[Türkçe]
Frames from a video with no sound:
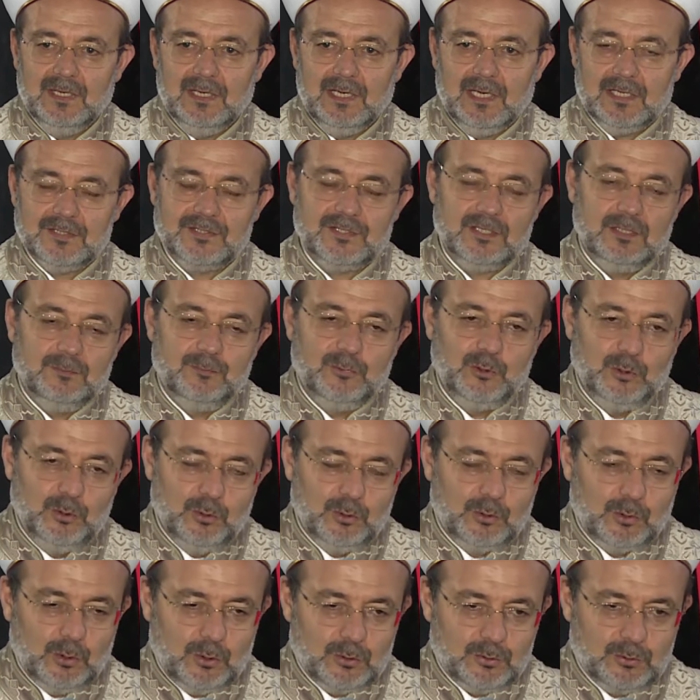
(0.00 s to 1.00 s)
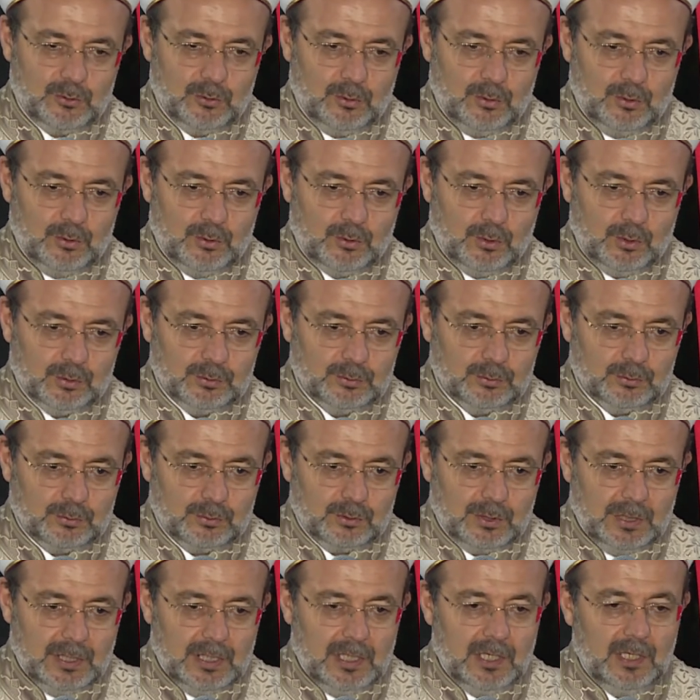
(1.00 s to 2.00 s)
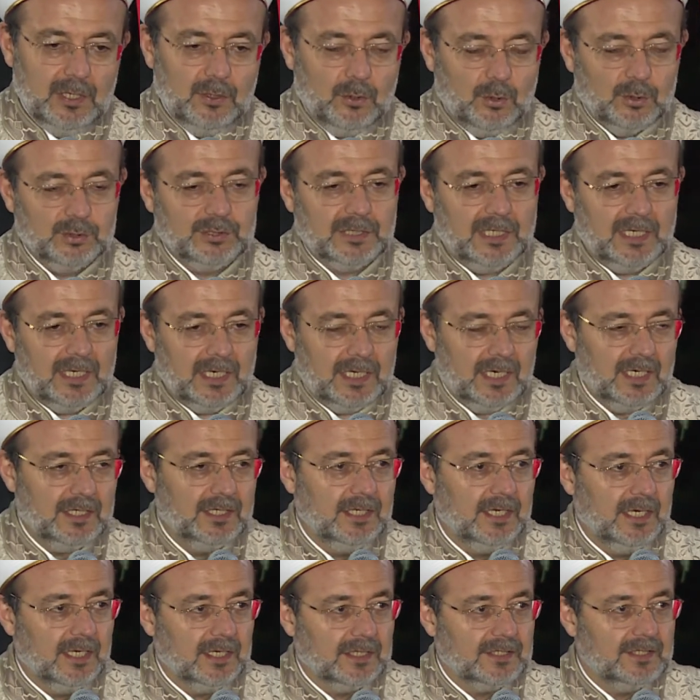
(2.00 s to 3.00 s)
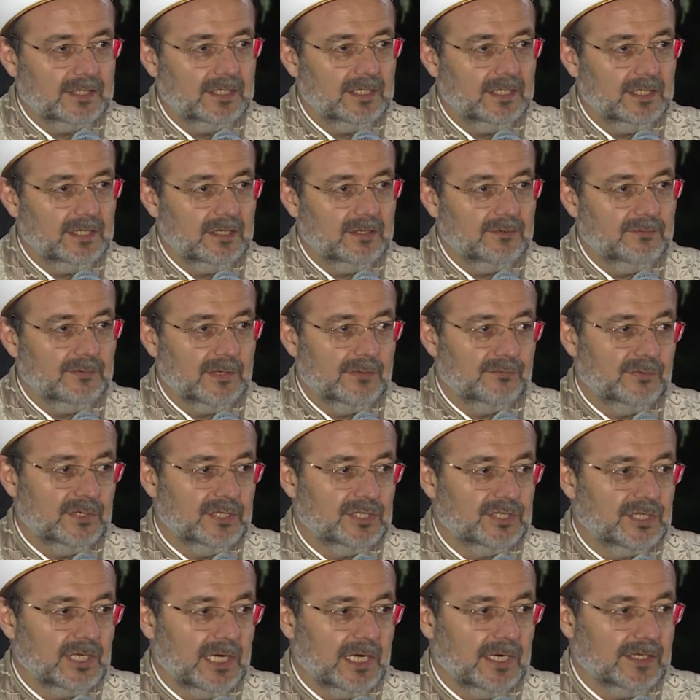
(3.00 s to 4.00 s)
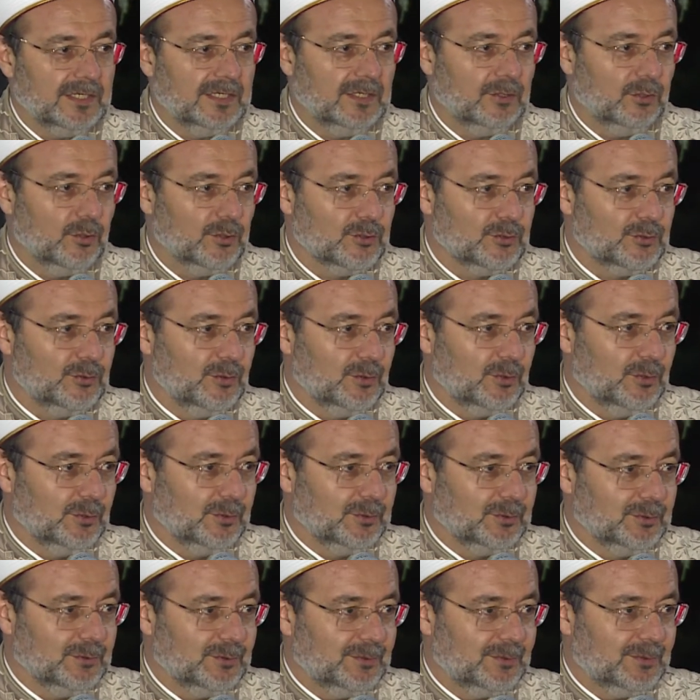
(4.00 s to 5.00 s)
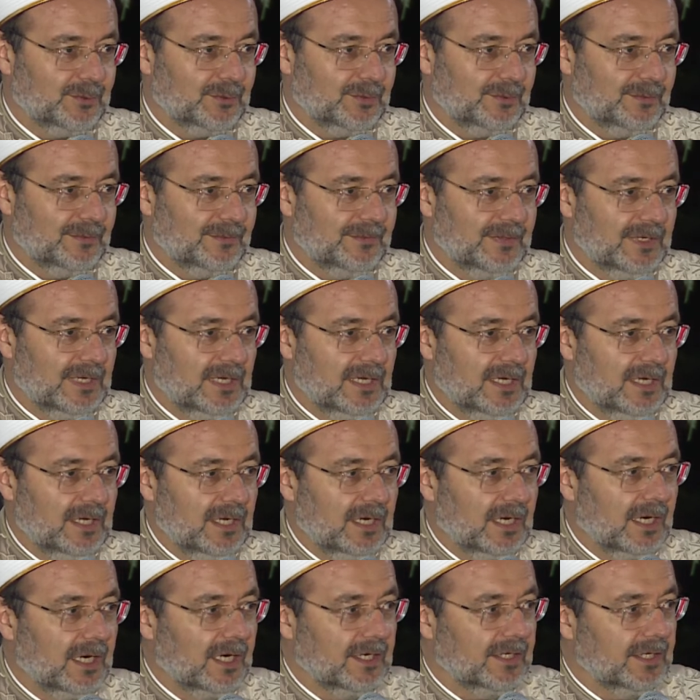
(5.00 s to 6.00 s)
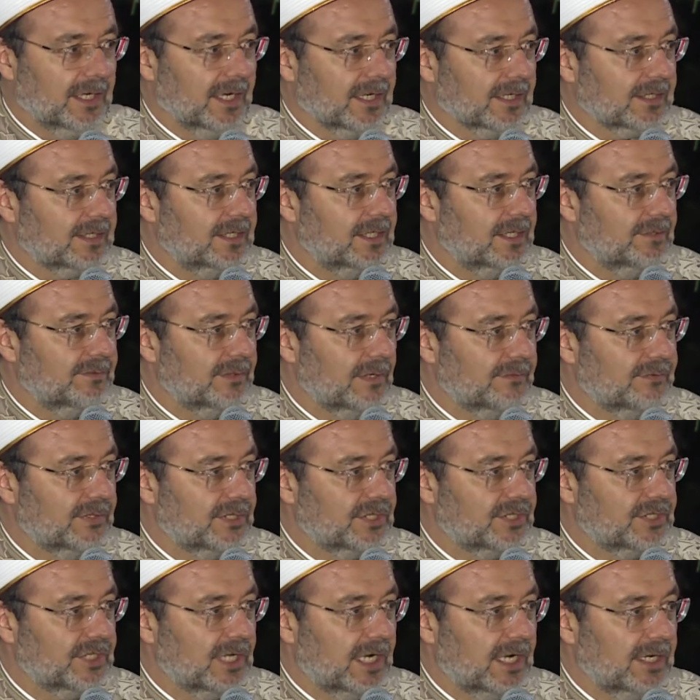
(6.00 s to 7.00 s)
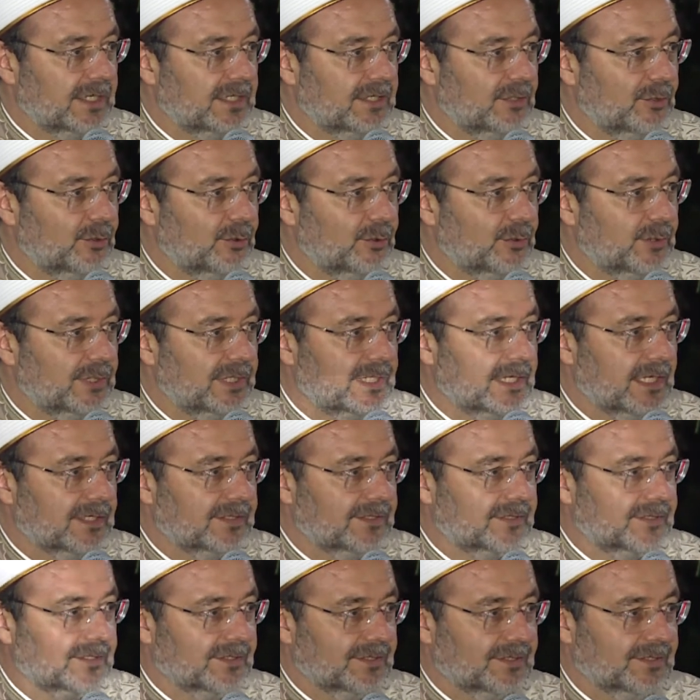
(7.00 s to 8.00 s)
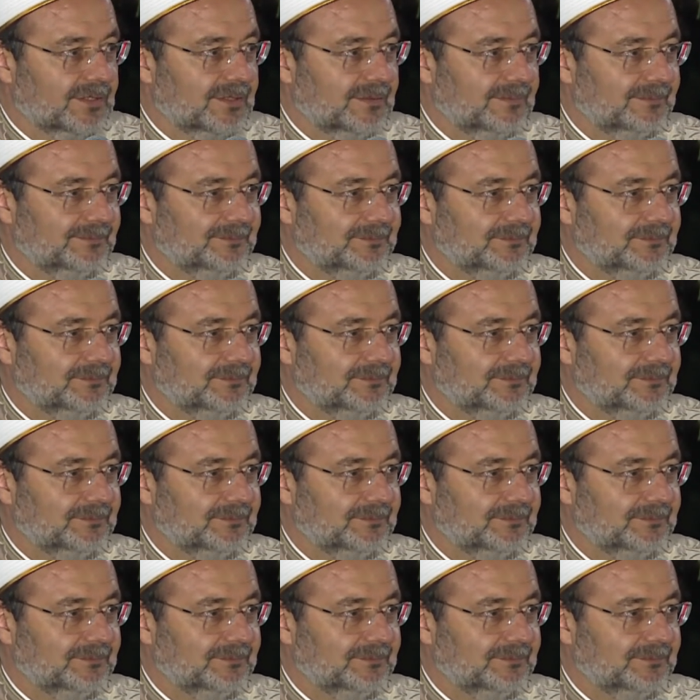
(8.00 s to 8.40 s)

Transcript: asıl büyük özgürlük odur. O da ahlaki ve vicdani özgürlüktür. Ahlaki ve vicdani hürriyettir.